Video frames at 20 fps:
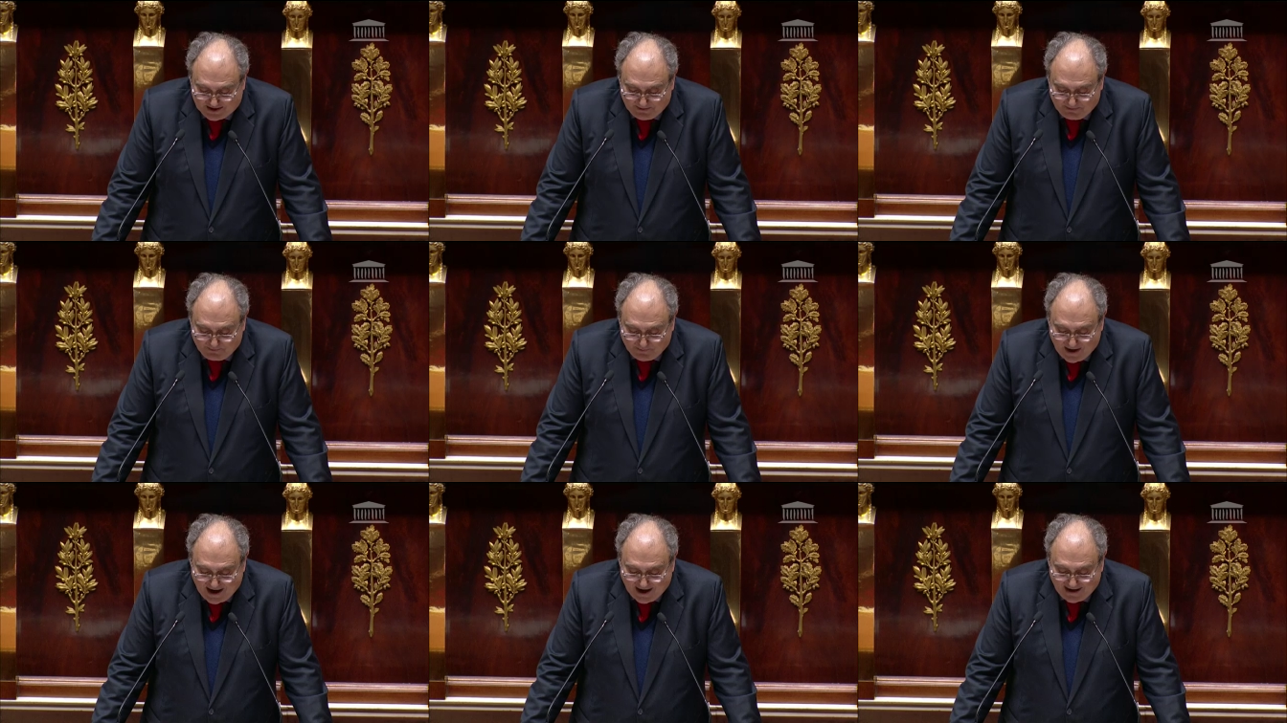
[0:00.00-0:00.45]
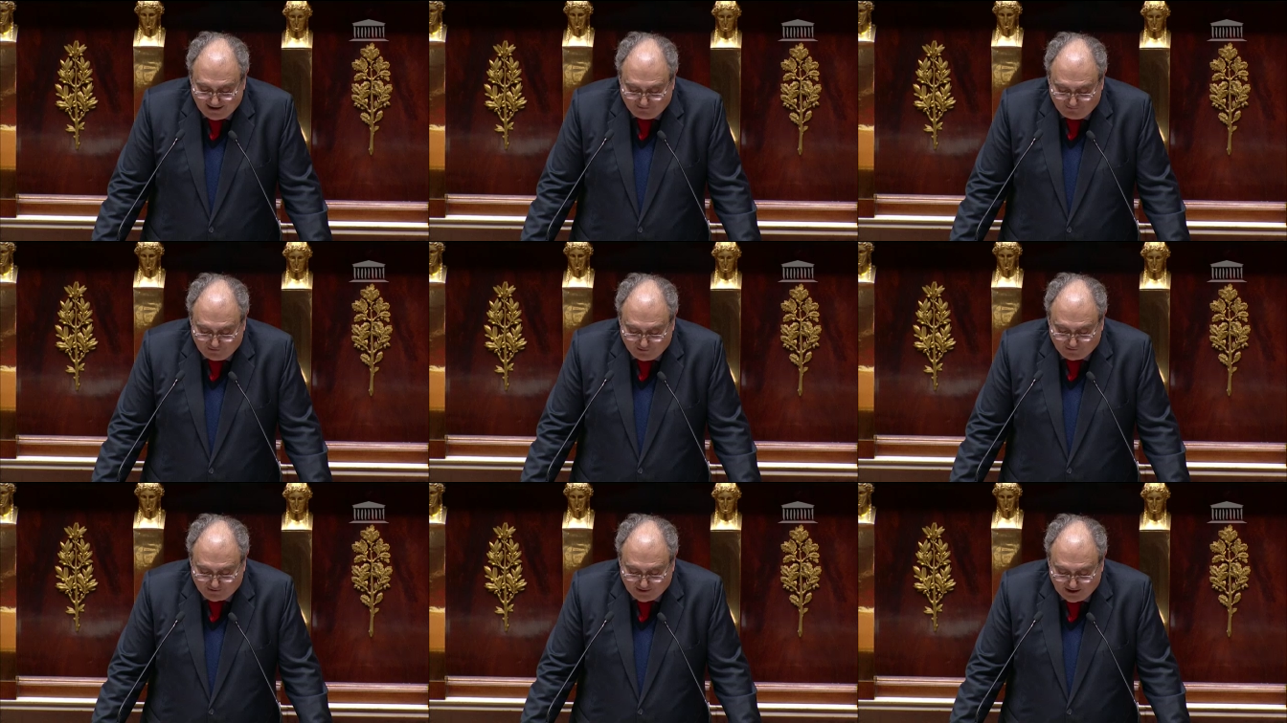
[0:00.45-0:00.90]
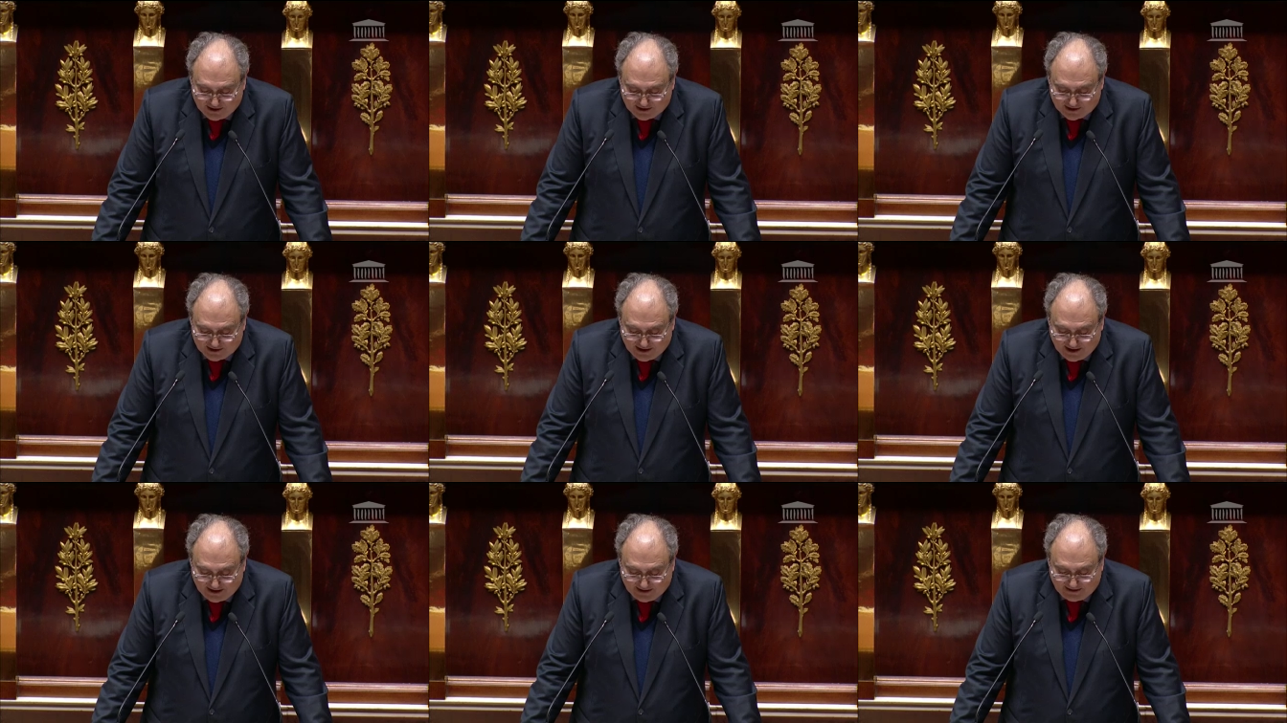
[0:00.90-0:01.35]
ce n'est pas un
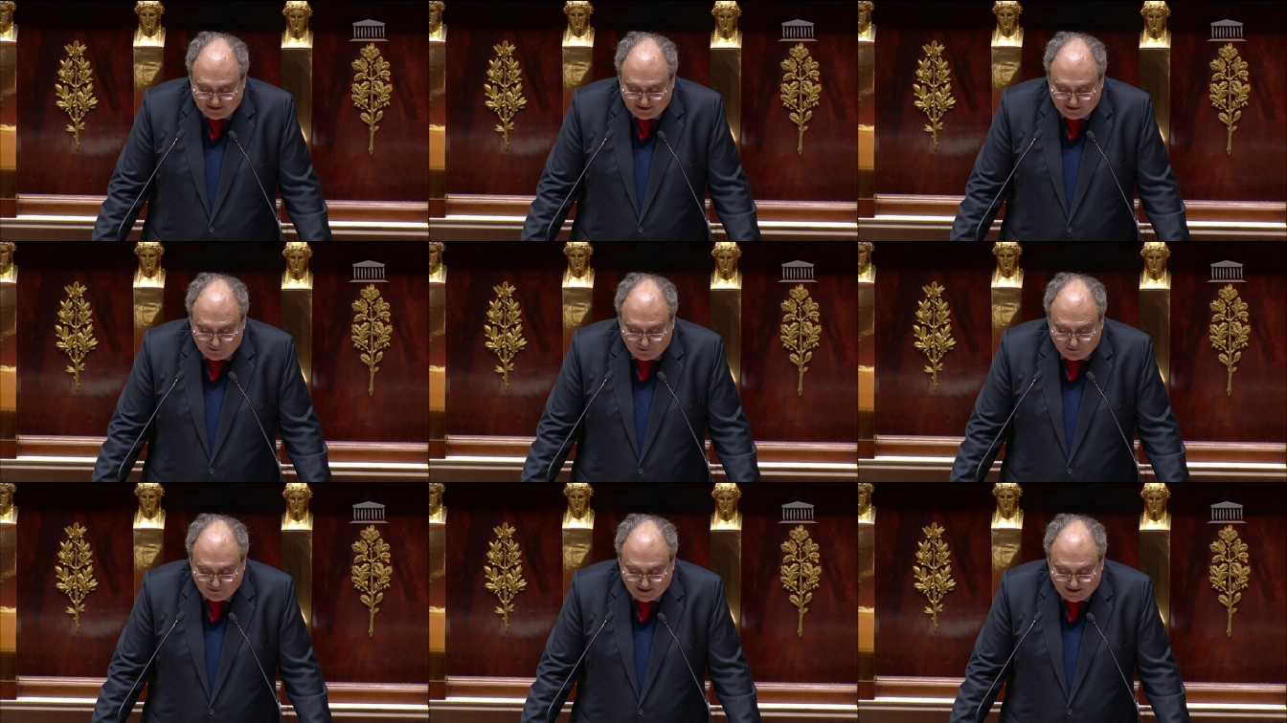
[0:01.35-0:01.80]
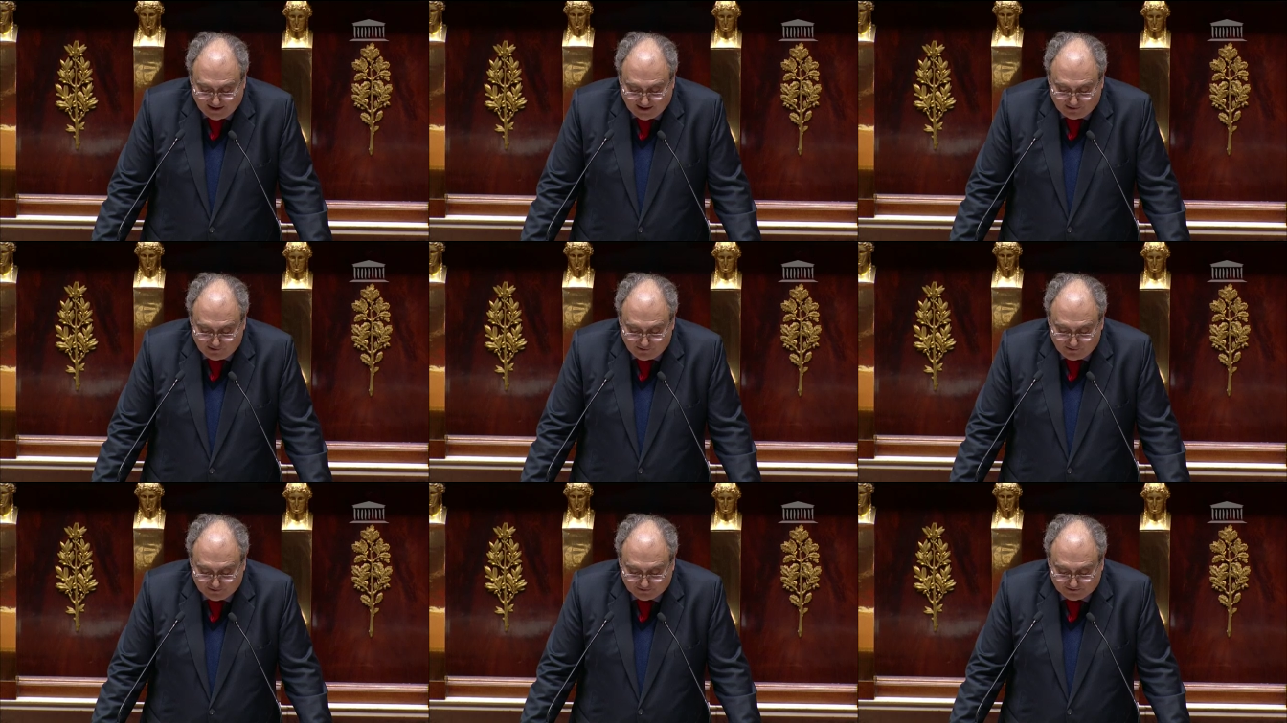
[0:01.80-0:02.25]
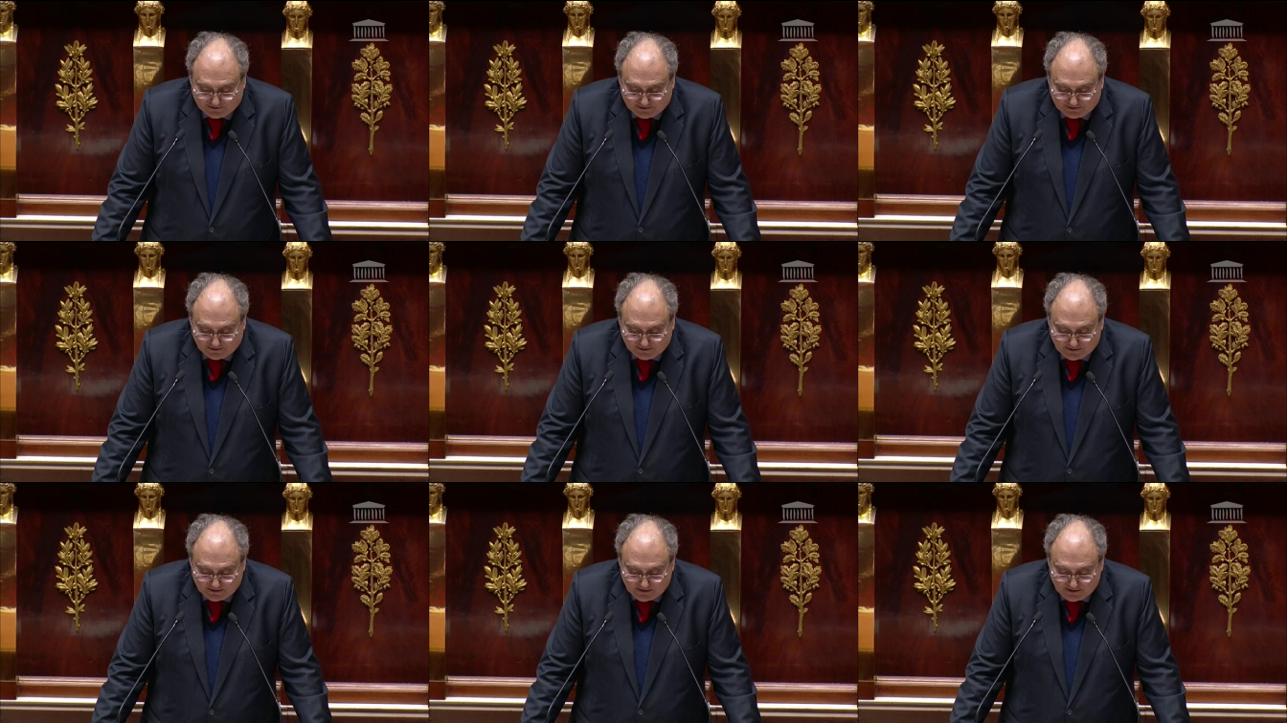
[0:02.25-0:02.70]
avantage qui a été accordé à la
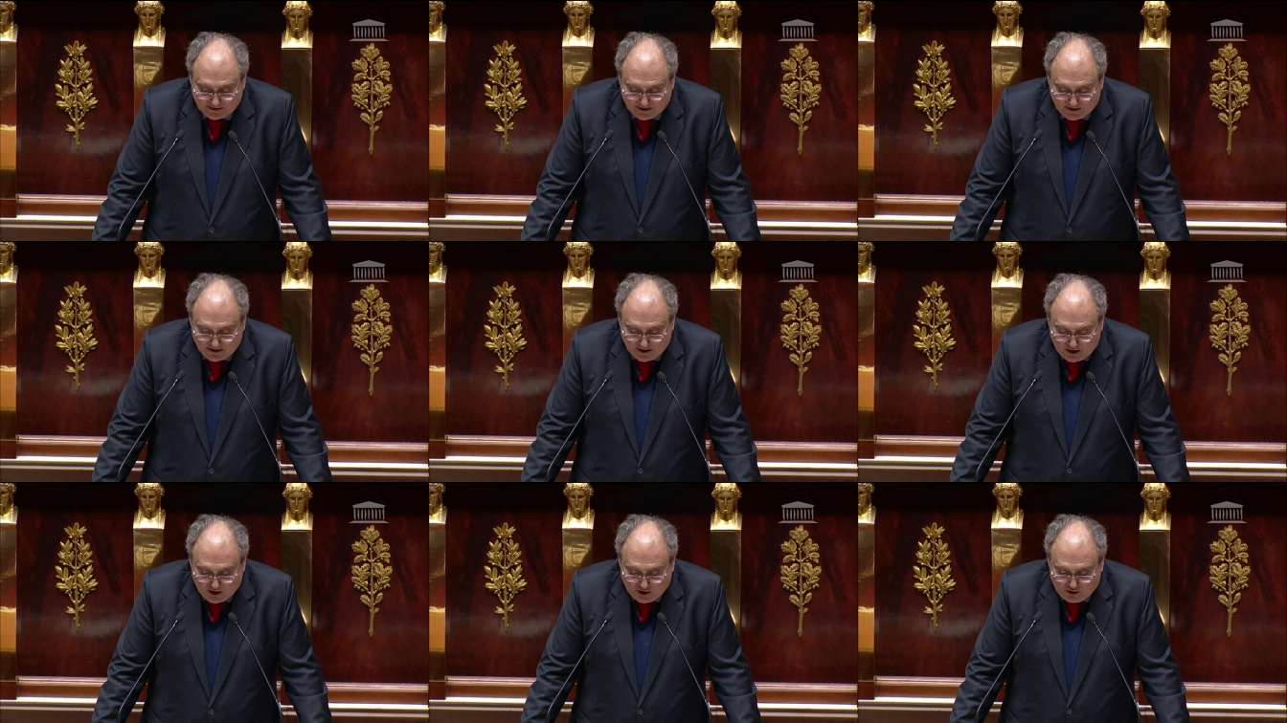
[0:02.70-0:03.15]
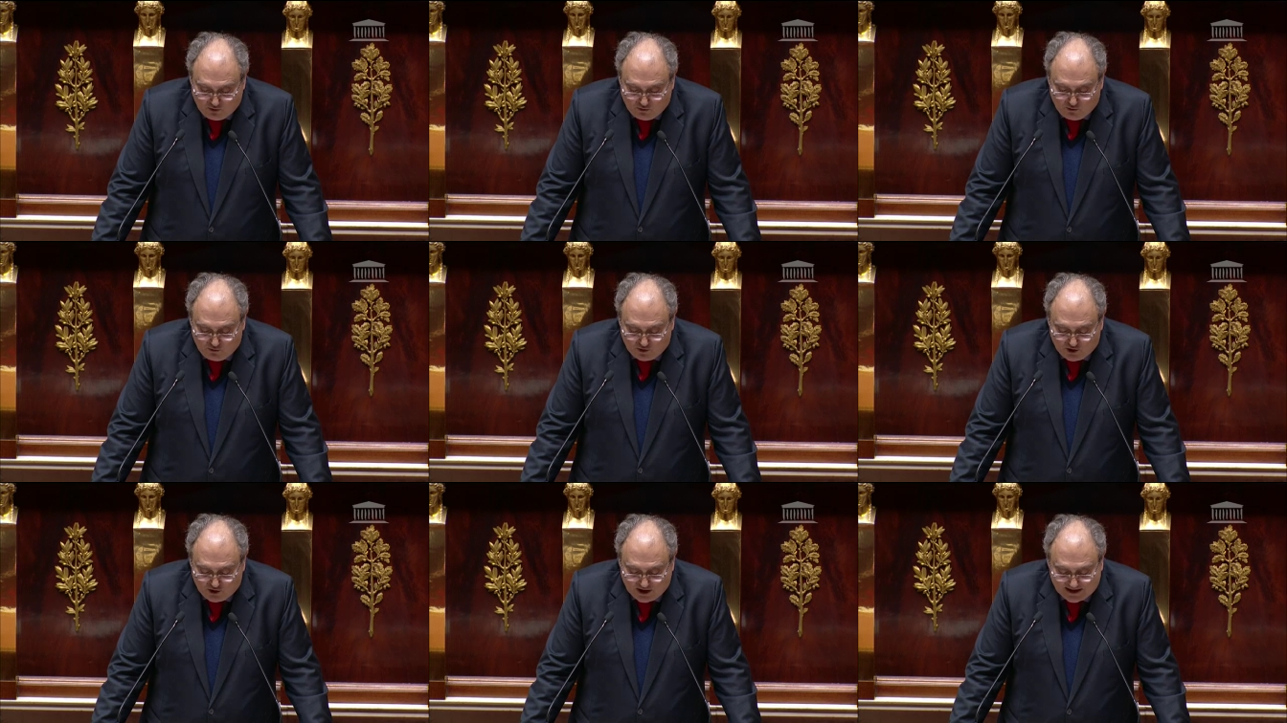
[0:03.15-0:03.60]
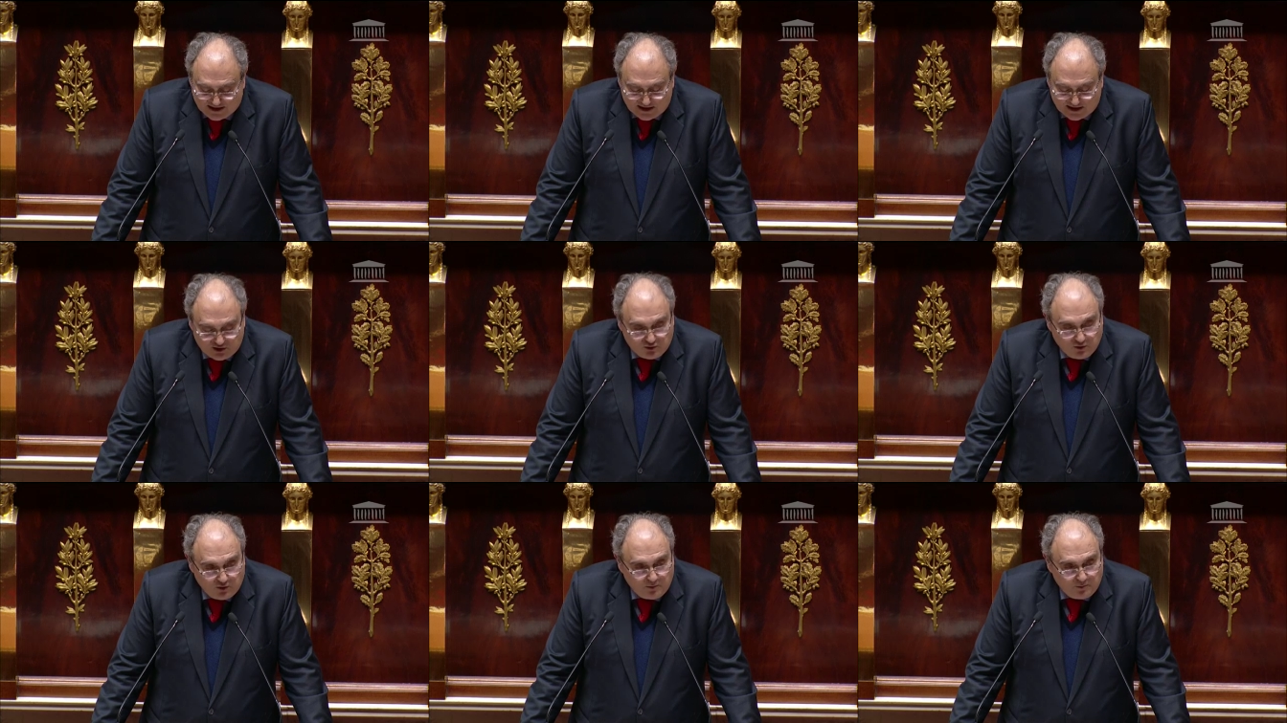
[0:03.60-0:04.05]
Corse. Une
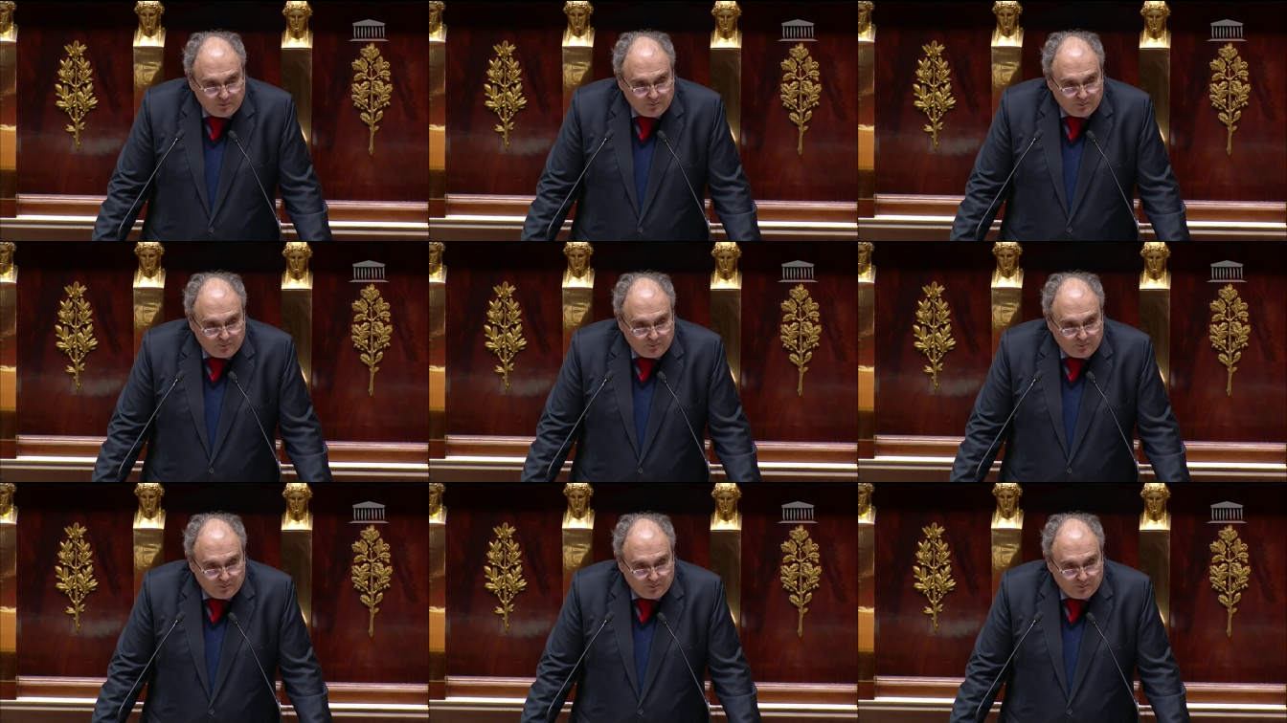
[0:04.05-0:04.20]
gestion